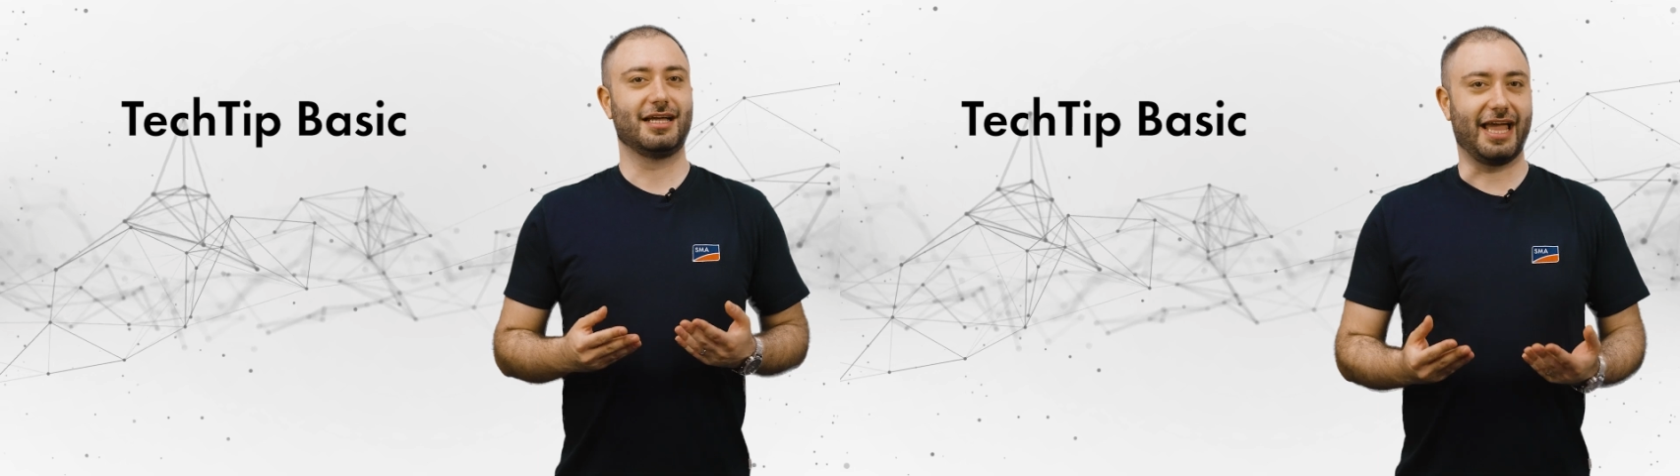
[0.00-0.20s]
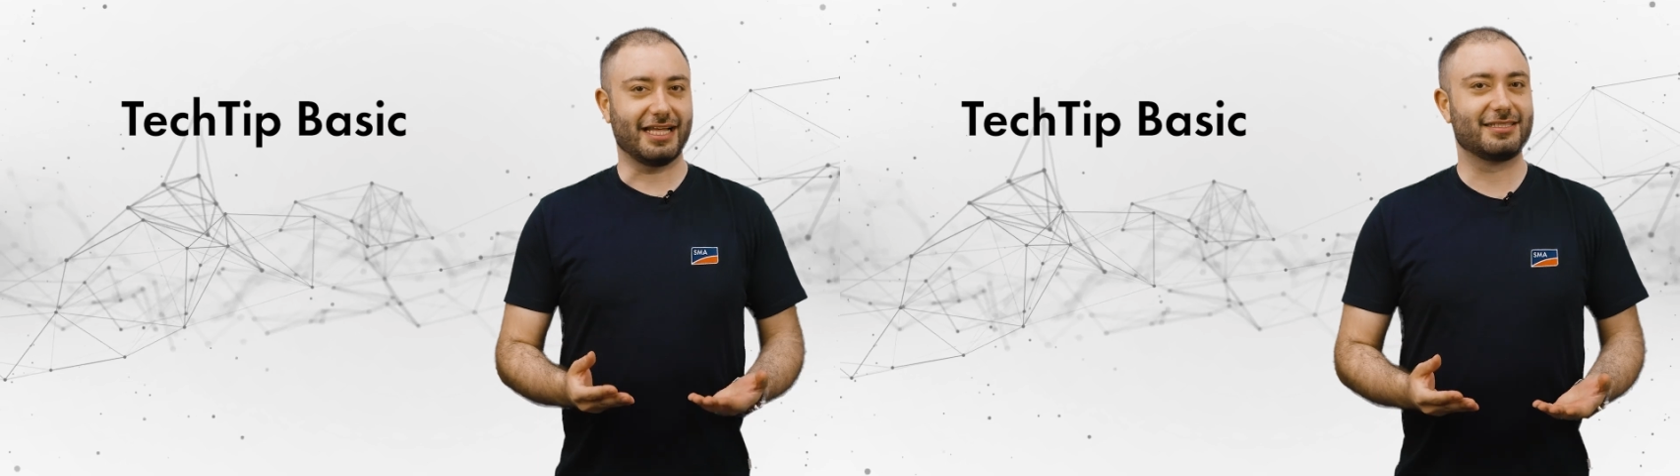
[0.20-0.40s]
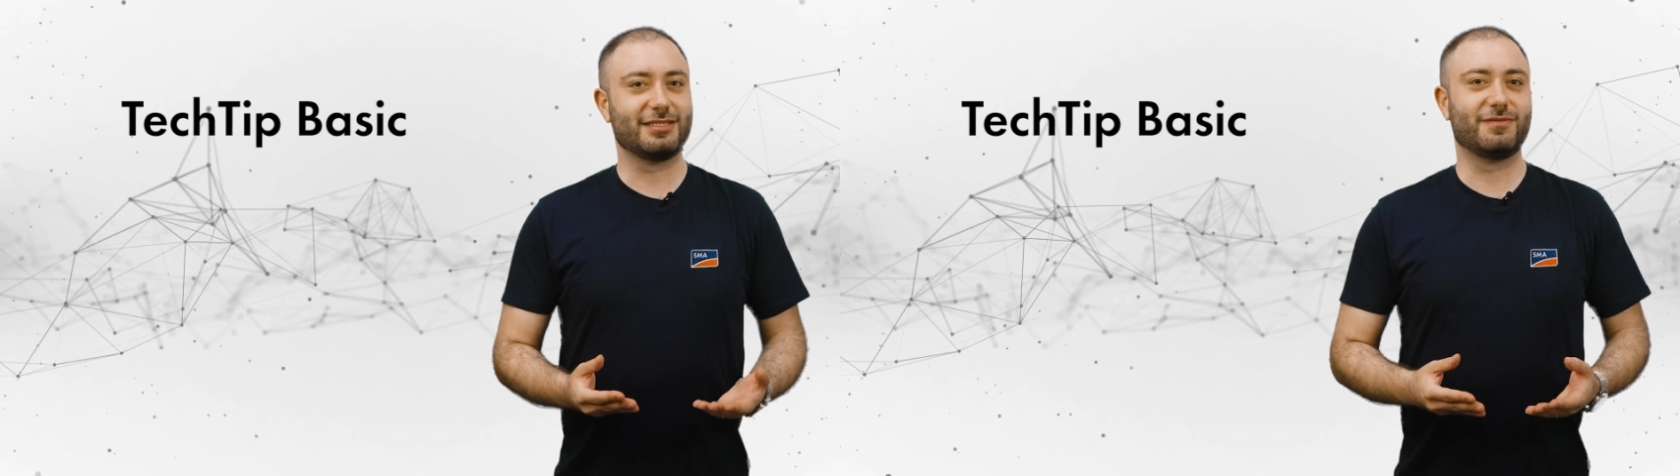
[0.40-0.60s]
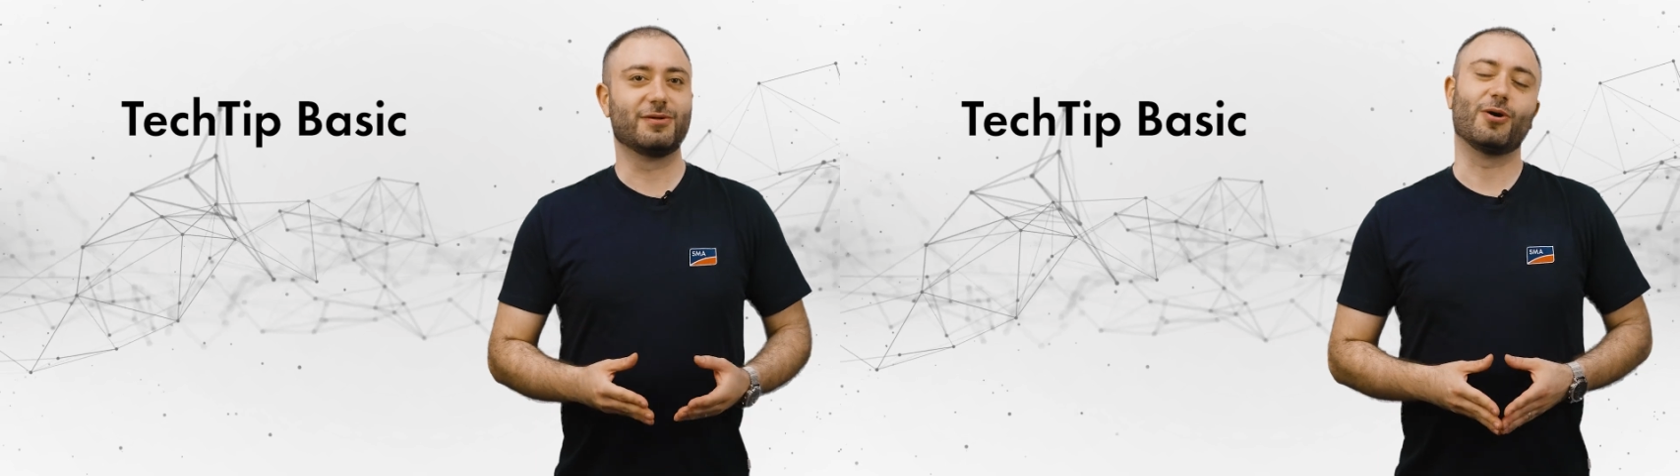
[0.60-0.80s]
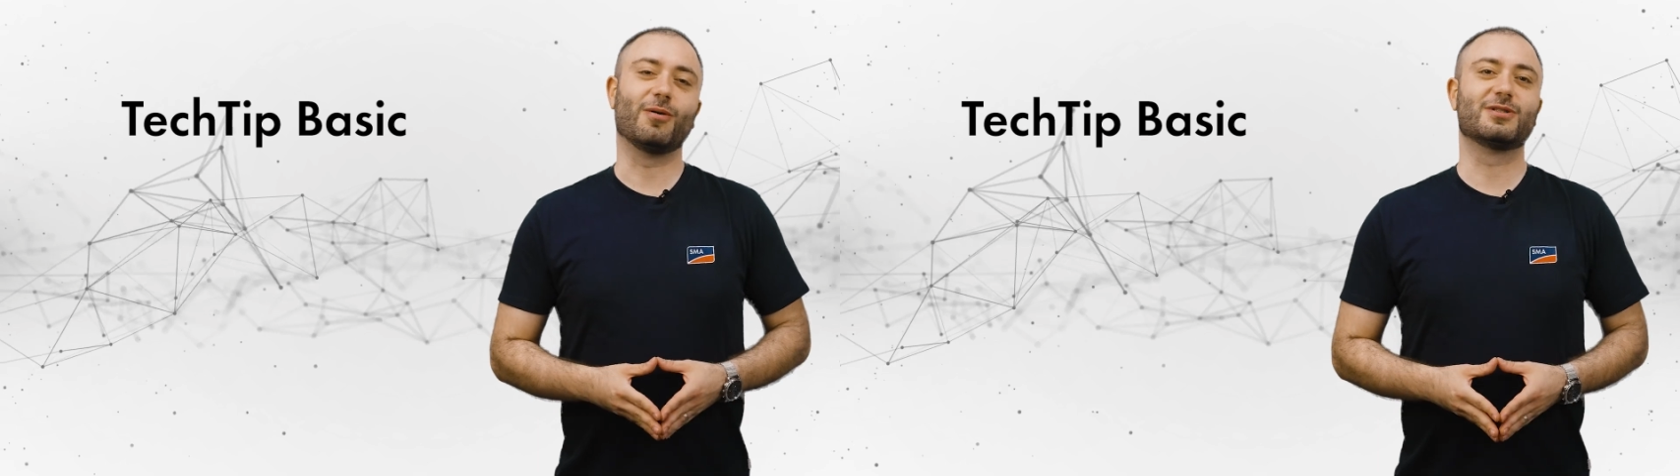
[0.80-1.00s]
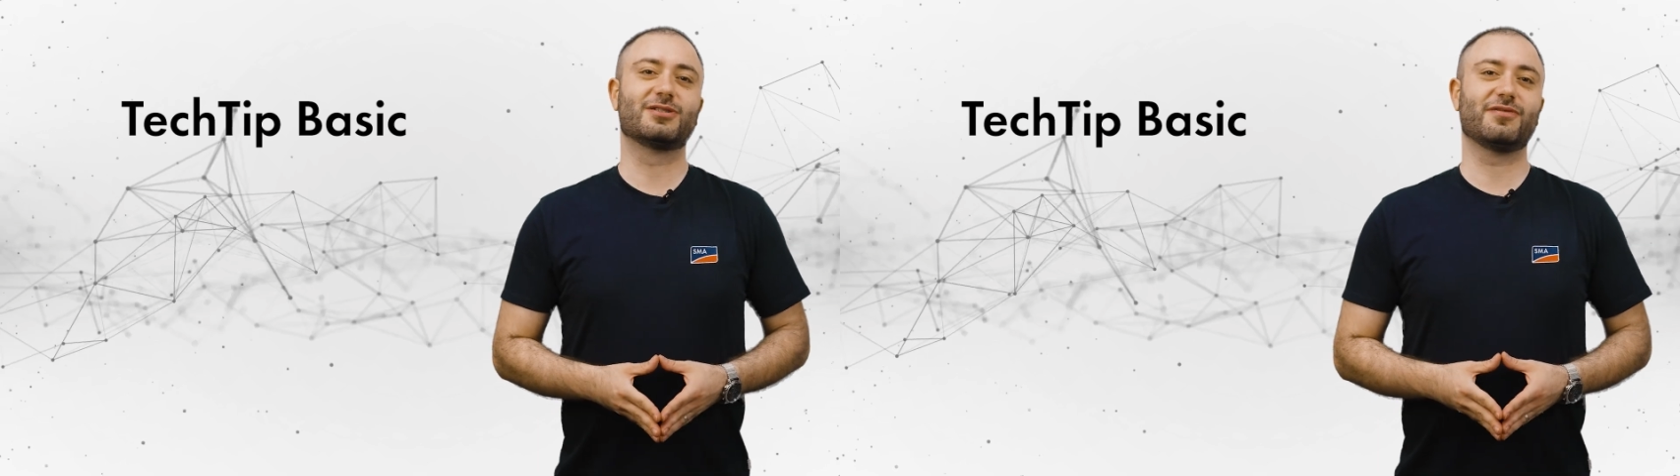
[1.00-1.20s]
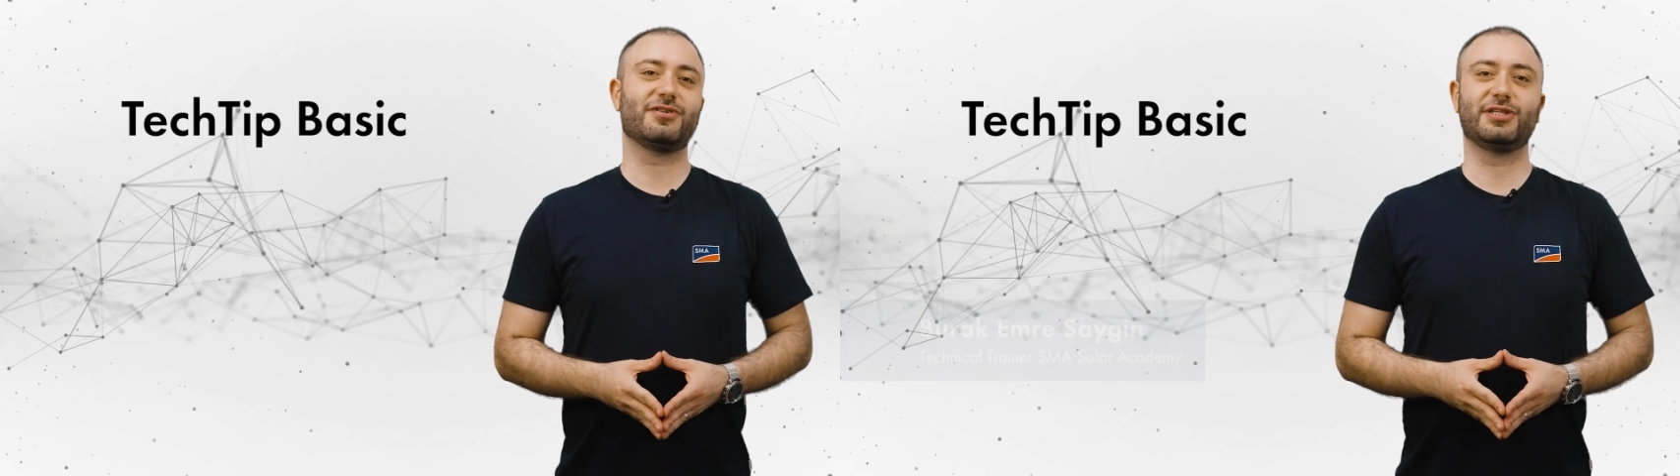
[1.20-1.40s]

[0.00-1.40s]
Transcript: Herzlich willkommen zur